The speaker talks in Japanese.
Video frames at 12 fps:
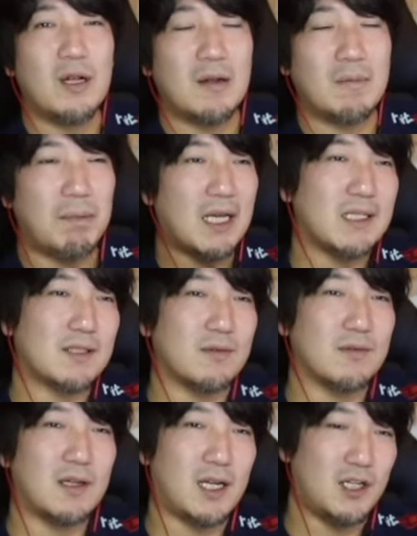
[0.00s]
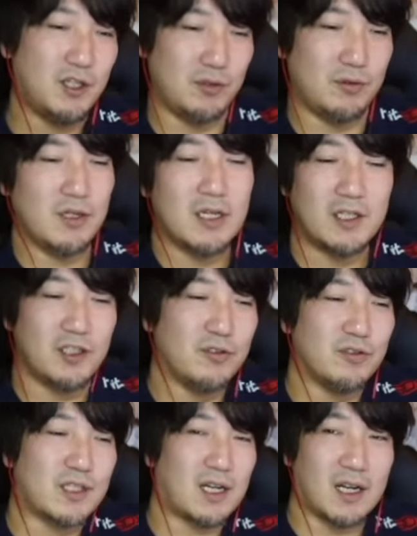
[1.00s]
バイソンから竜、
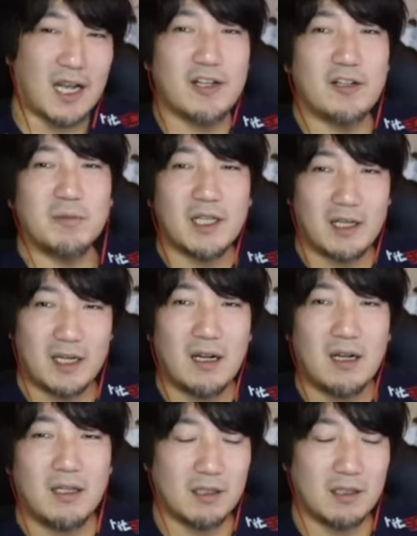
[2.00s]
竜からガエルみたいな。